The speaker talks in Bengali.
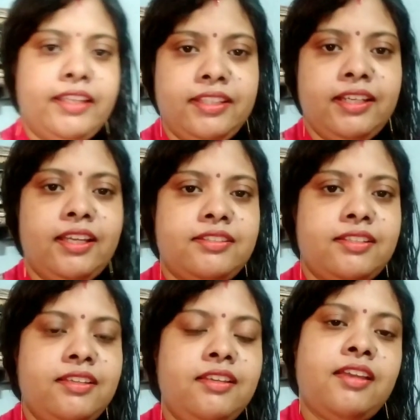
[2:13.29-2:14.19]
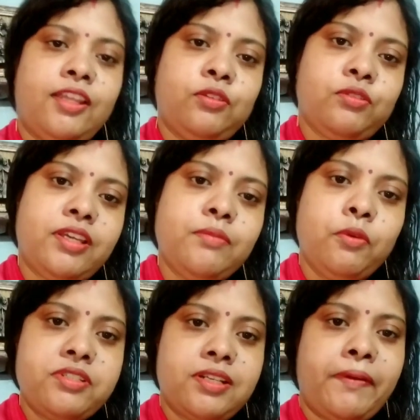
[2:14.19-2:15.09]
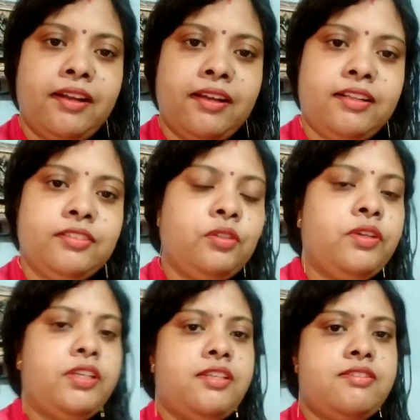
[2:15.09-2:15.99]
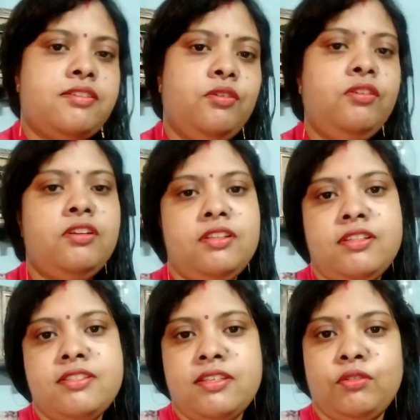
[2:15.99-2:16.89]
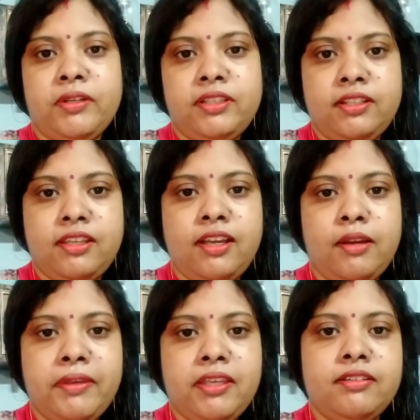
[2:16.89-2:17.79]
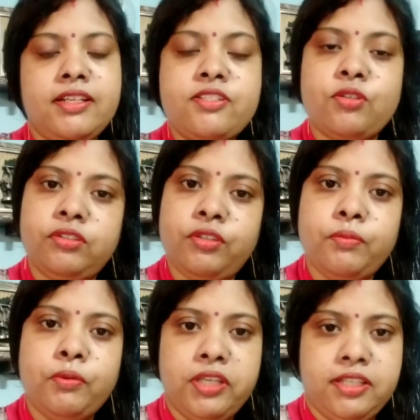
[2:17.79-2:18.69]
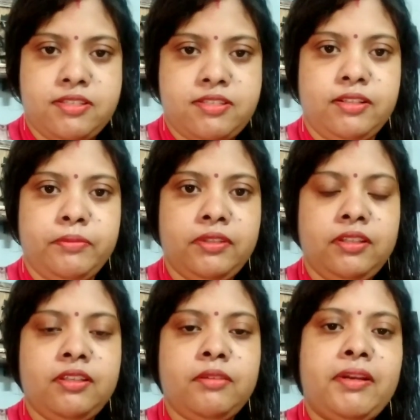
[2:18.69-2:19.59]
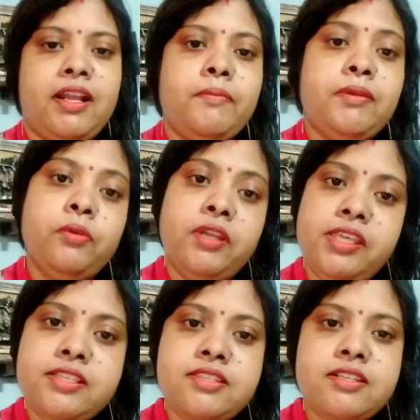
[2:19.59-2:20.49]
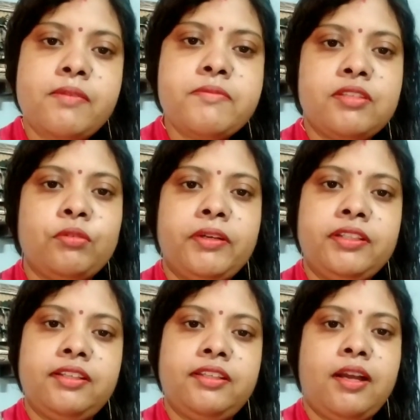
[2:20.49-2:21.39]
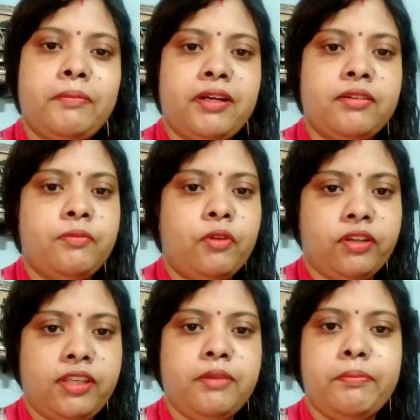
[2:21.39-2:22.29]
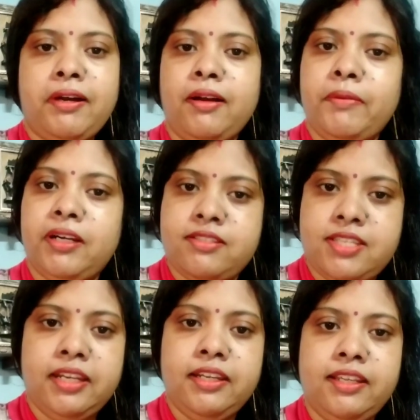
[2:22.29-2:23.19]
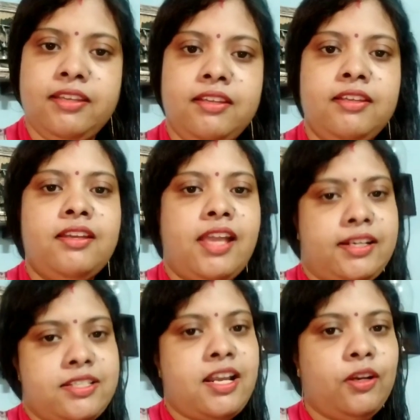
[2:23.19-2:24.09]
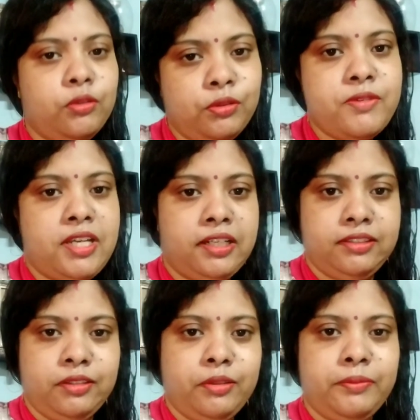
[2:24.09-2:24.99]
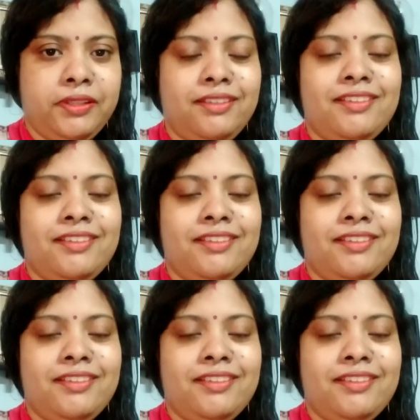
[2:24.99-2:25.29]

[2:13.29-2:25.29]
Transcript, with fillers: গাইতে গাইতে এতটাই মনটা ভারাক্রান্ত হয়ে গেছিল যে তোমাদেরকে আমি গ্রিট করতেও ভুলে গেছিলাম মানে আমি ভুলেই গেছিলাম যে তোমাদেরকে আমার ব্লগে বা আমার চ্যানেলে একটা স্বাগতম জানাতে হবে